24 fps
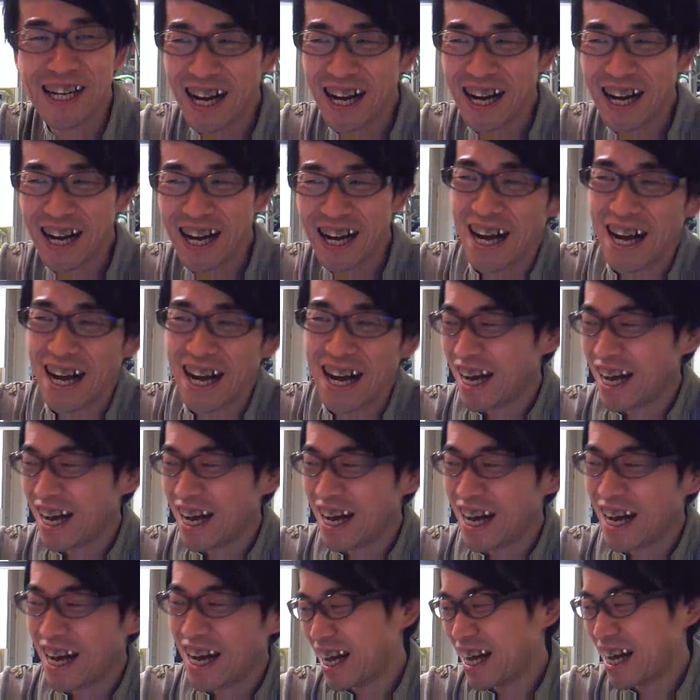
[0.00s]
ま
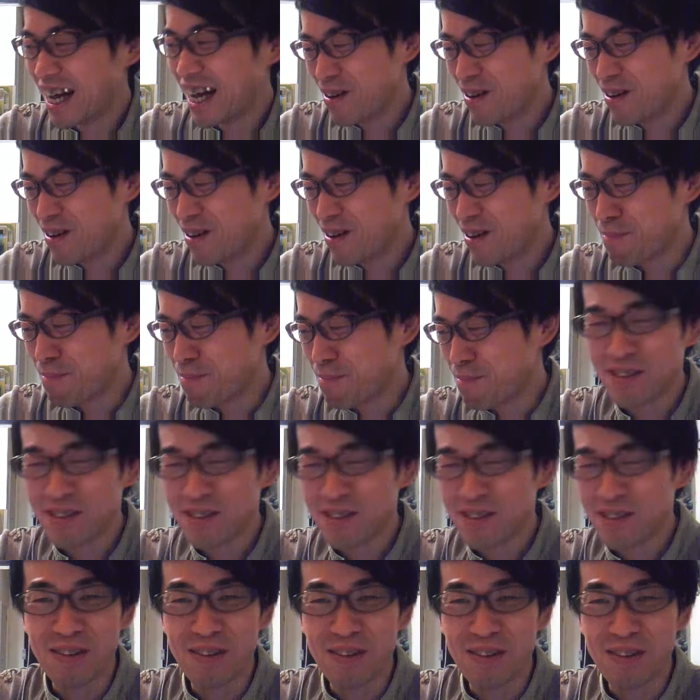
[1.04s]
あパクったりは
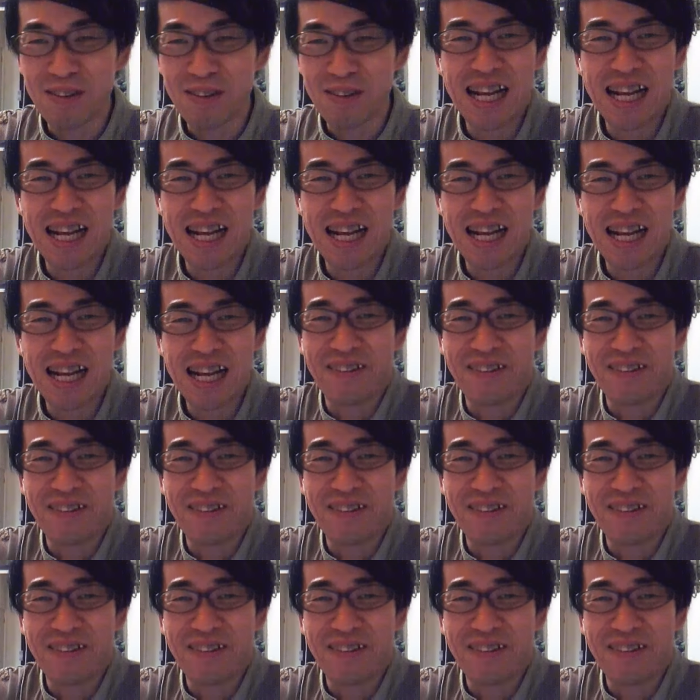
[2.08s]
しないですけどね